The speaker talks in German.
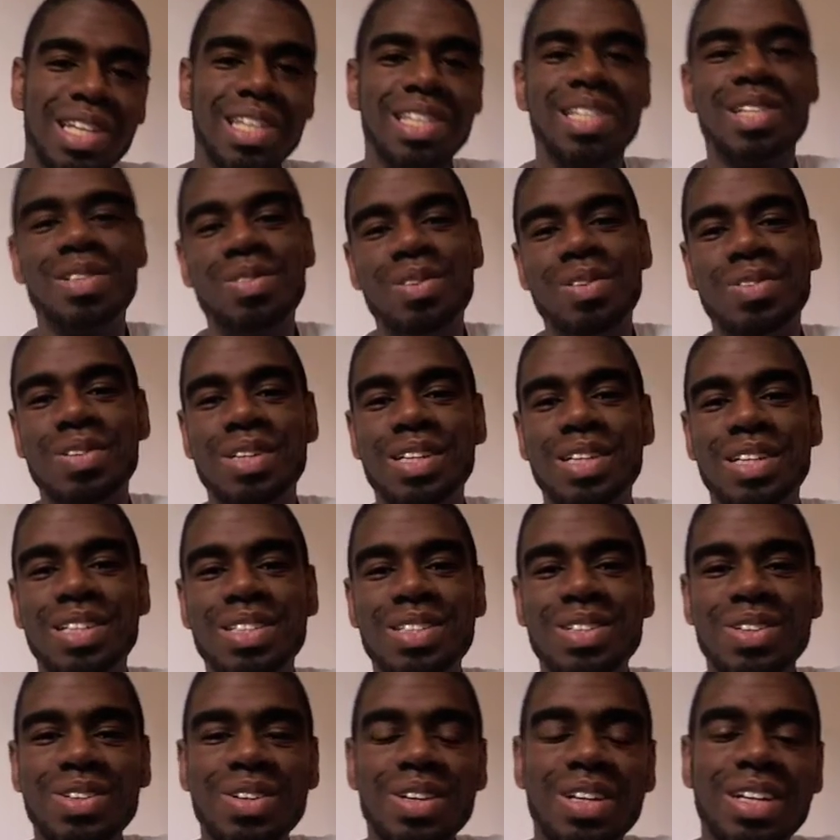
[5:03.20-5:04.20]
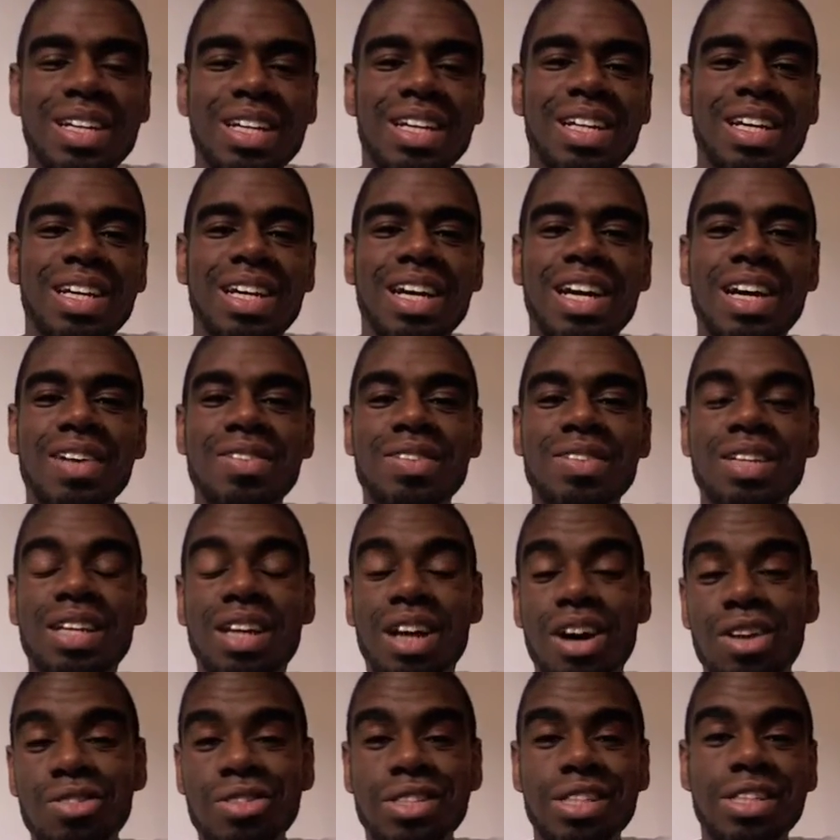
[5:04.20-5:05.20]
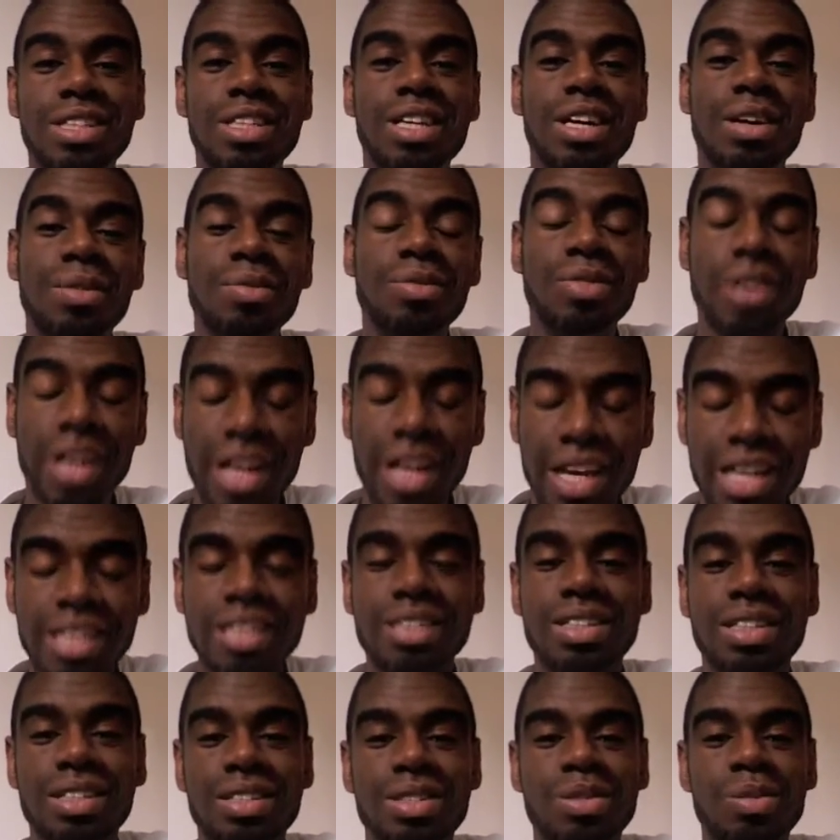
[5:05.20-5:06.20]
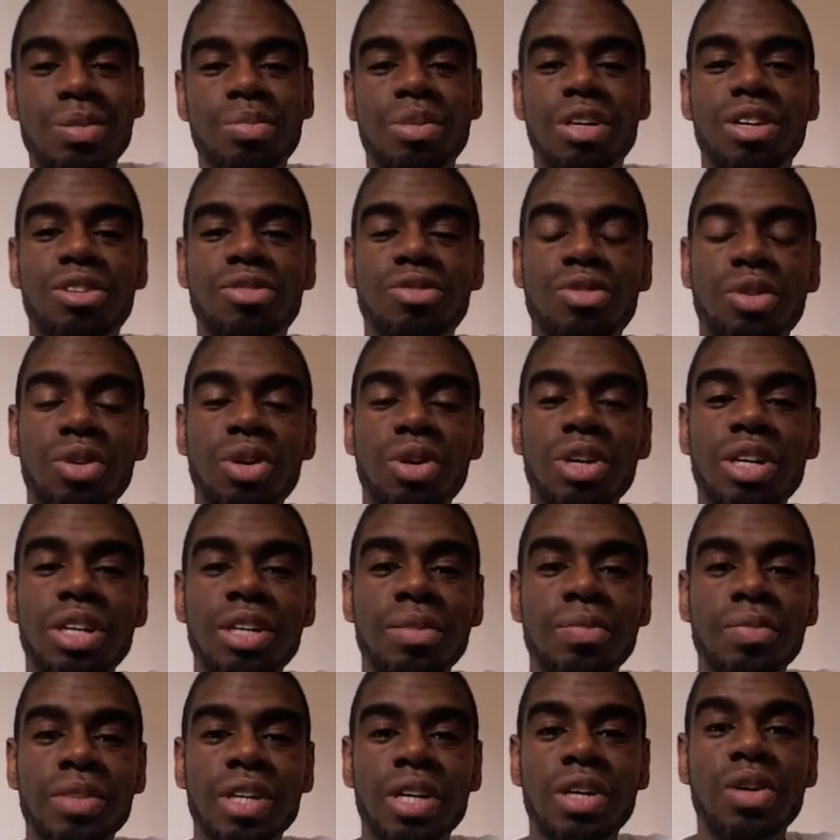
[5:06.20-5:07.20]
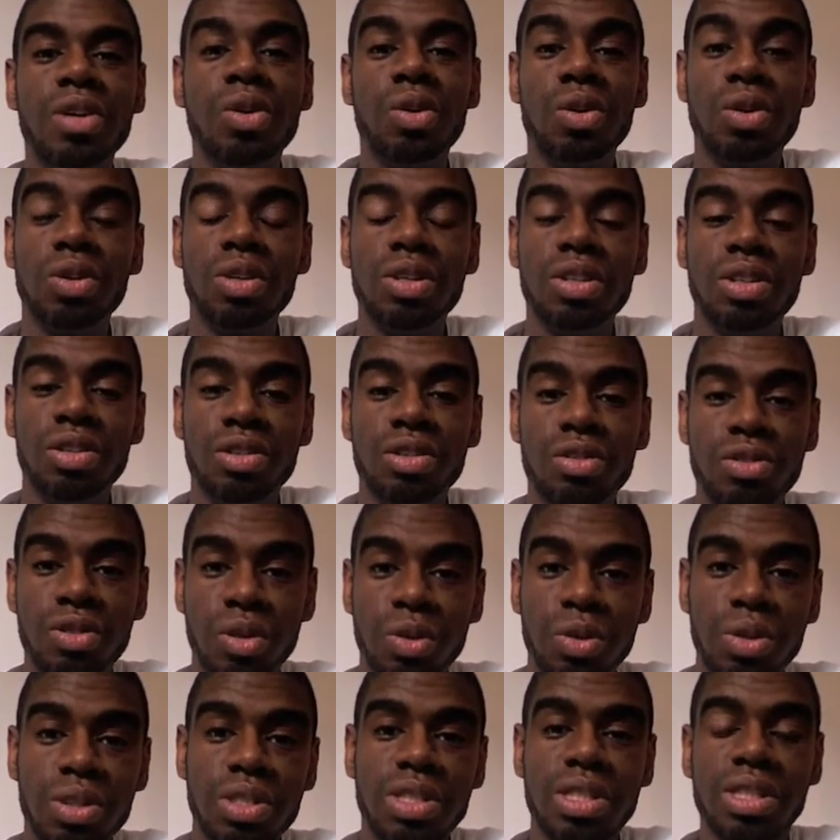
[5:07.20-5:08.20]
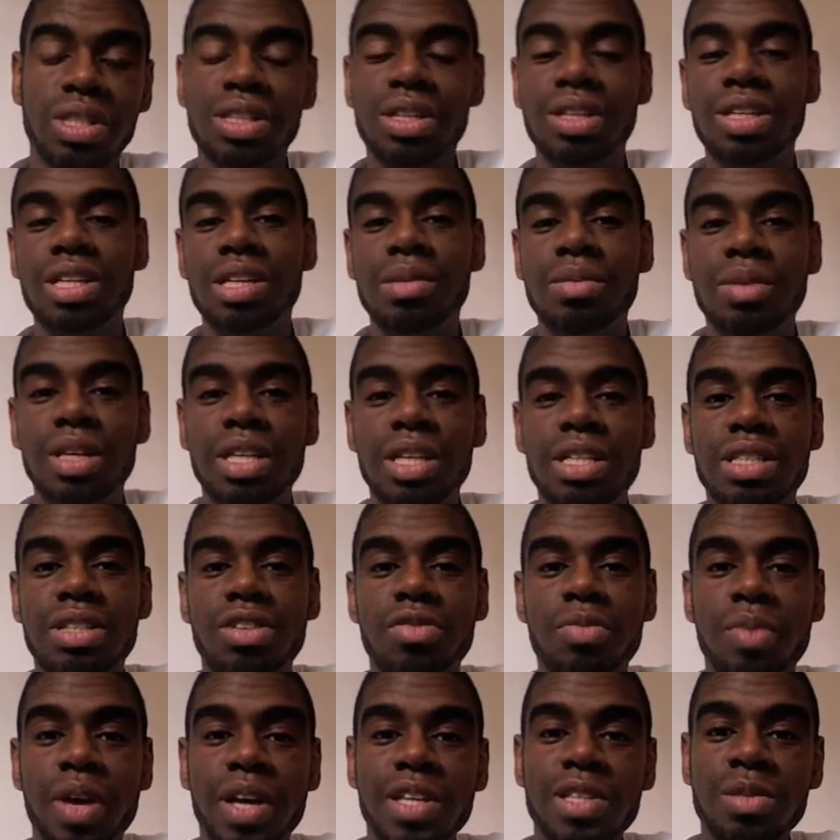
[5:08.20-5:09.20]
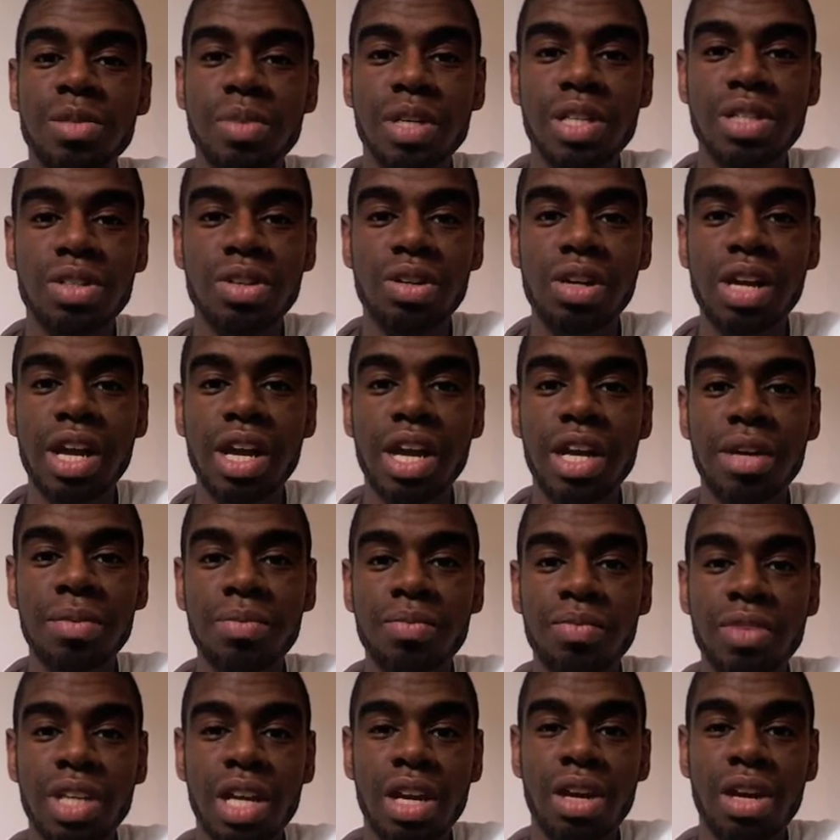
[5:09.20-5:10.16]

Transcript: sind wir wieder zurück, haben den Auftritt gehabt, war echt ein super Erfolg und Fotos sind dann demnächst auf MySpace online.